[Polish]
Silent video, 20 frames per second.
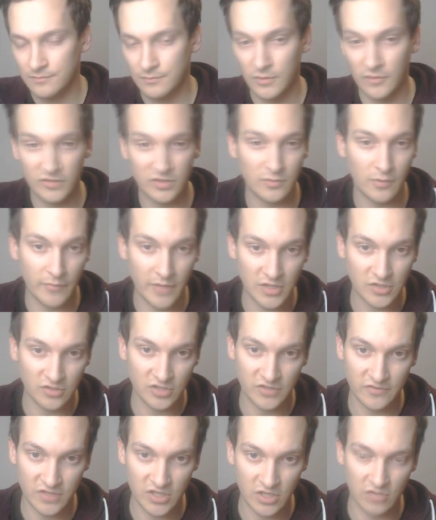Bo w tym momencie
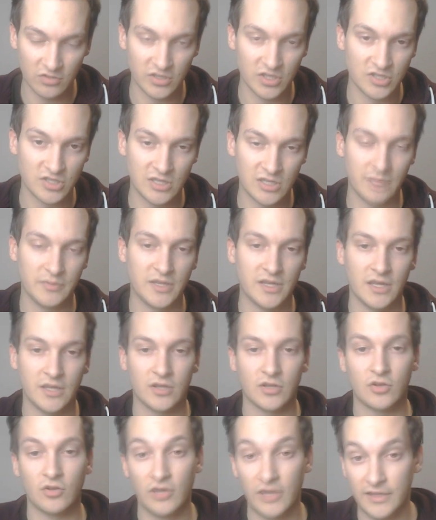oczywiście to też nabiera
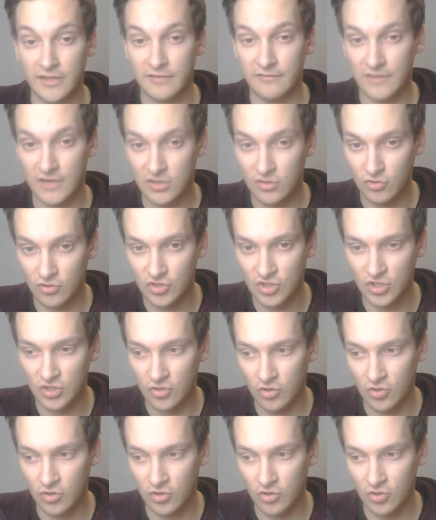kolejnej wartości.